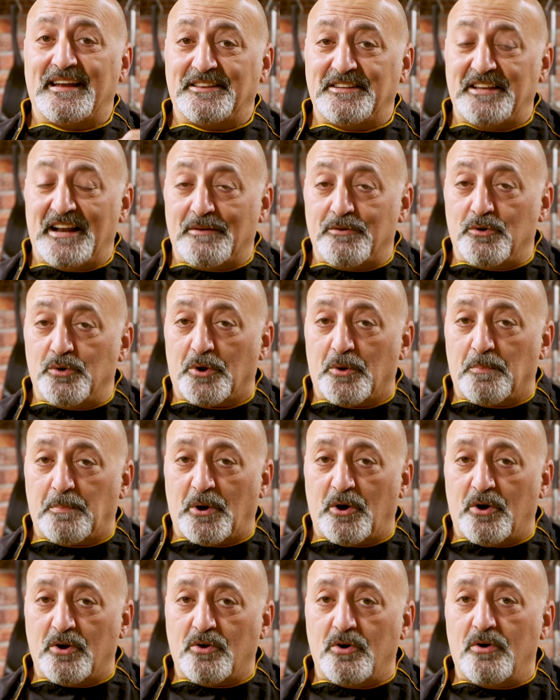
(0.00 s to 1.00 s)
Di lavoro
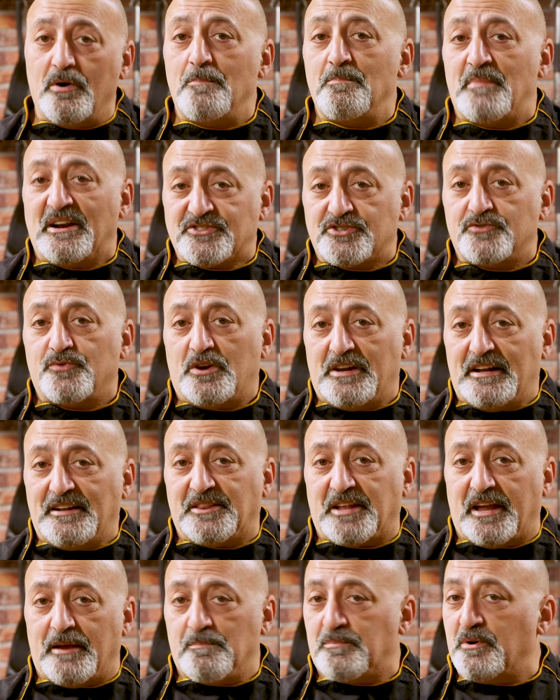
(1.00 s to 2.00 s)
poco, ma ci vuole
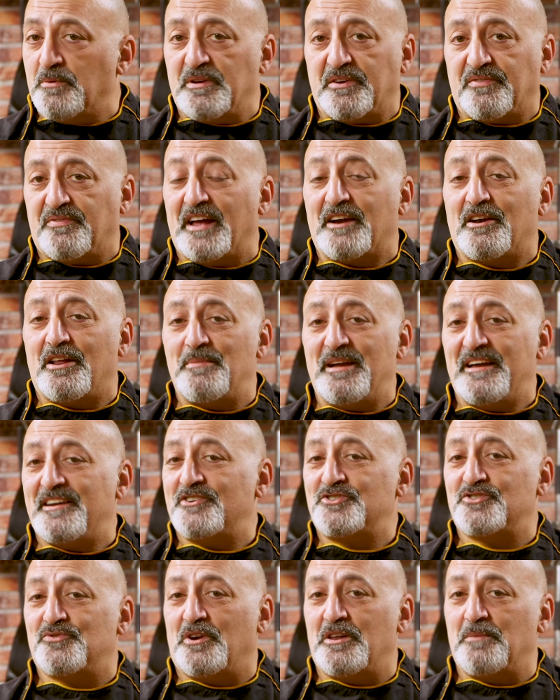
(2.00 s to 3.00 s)
il tempo, per farla
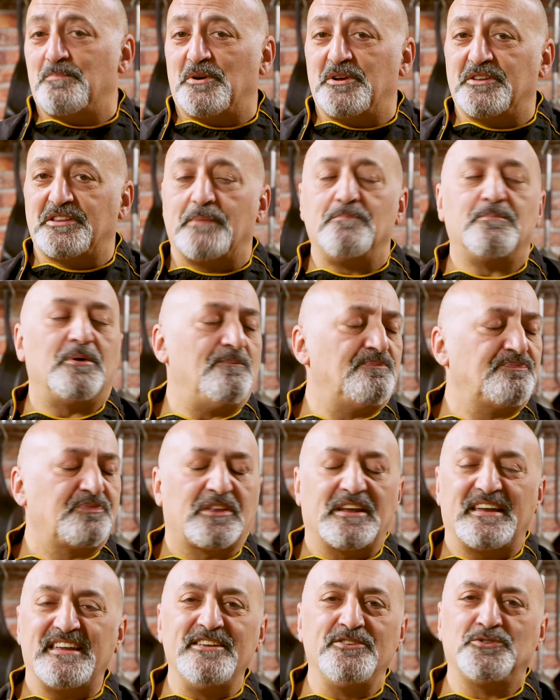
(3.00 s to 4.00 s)
bene ci vuole un po' di tempo.
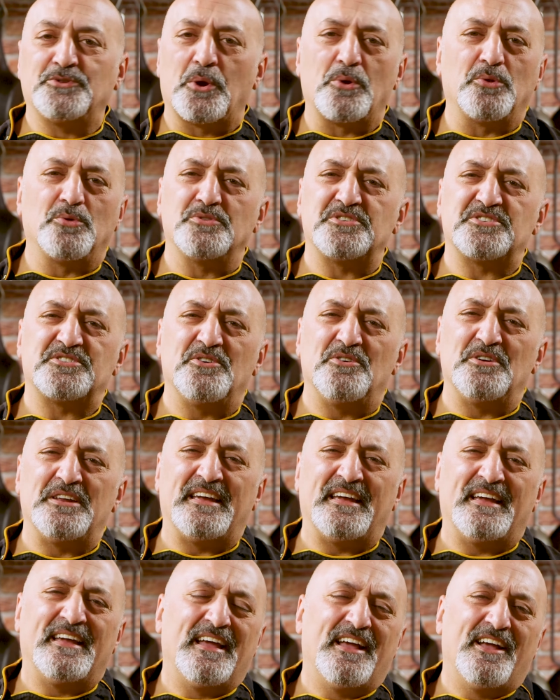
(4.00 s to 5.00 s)

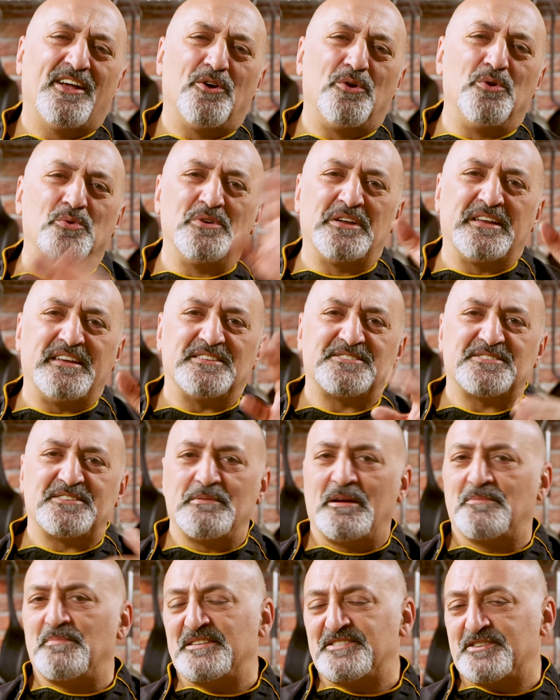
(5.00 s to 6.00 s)
Introduzione
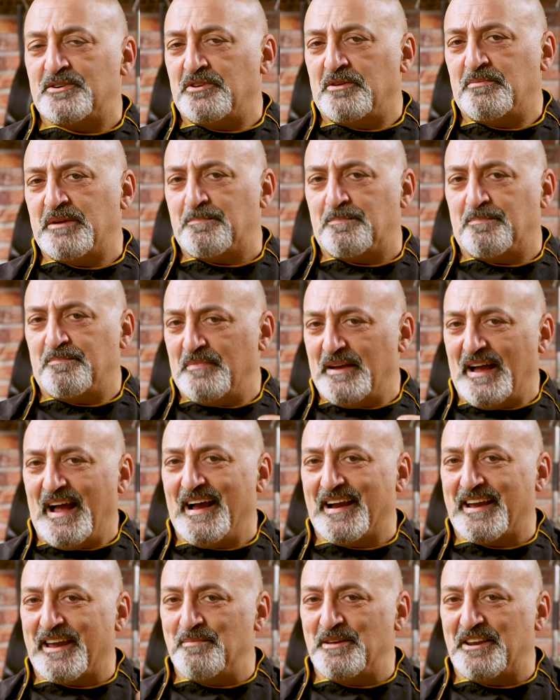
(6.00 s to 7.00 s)
lunghissima, ma secondo me
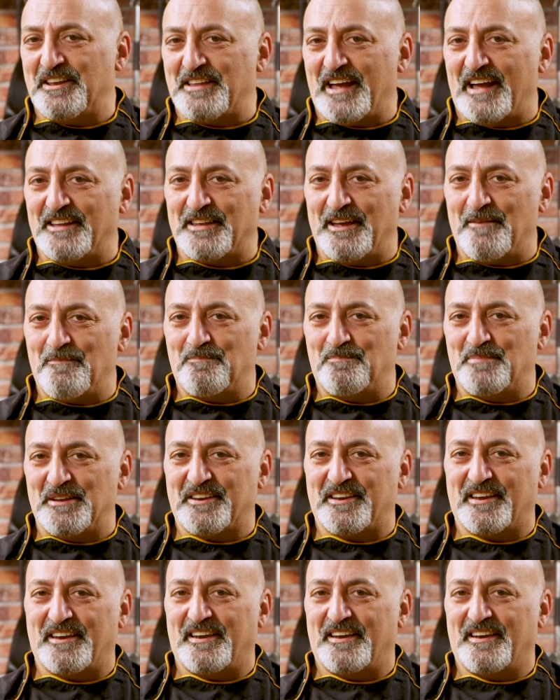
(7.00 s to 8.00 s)
anche meritata
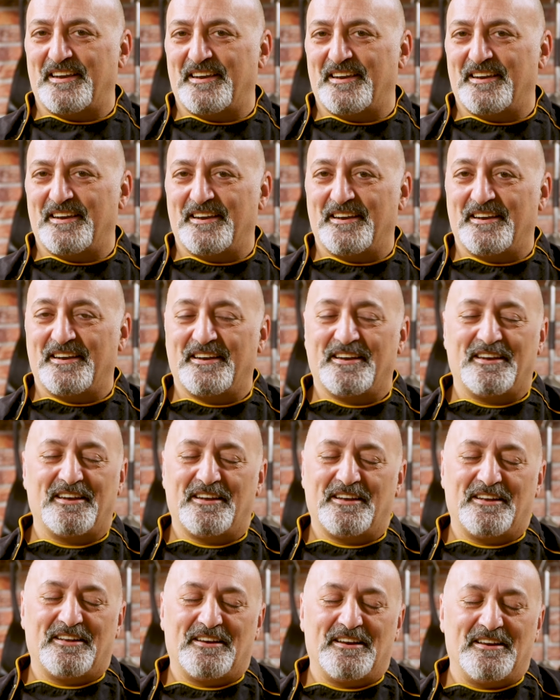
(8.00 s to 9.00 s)

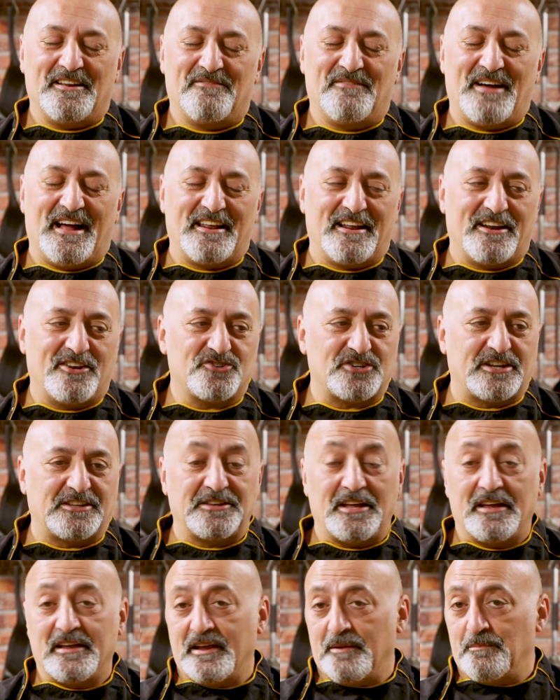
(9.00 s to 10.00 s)
perché vale la
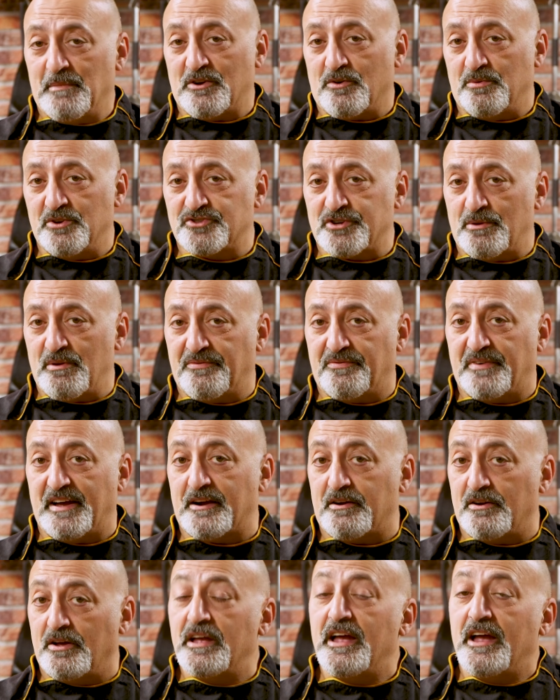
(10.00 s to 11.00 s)
ricetta, ma cominciamo a
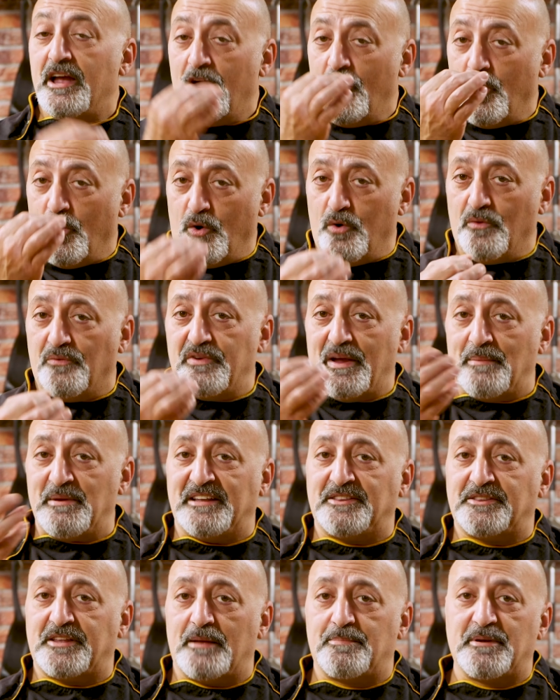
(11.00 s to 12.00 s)
farlo.
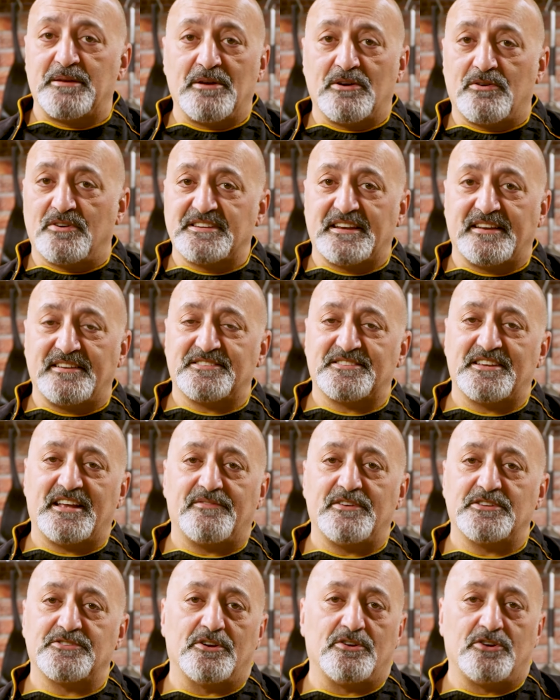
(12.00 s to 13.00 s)
Ovviamente la prima cosa che
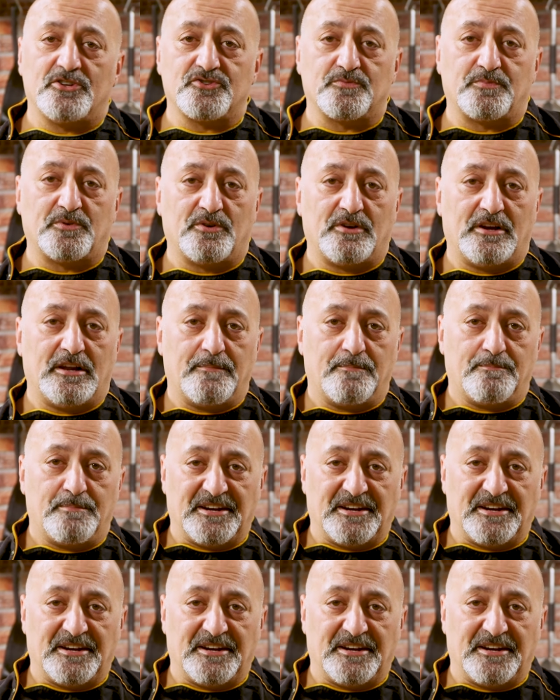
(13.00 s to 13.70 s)
serve sono le cipolle.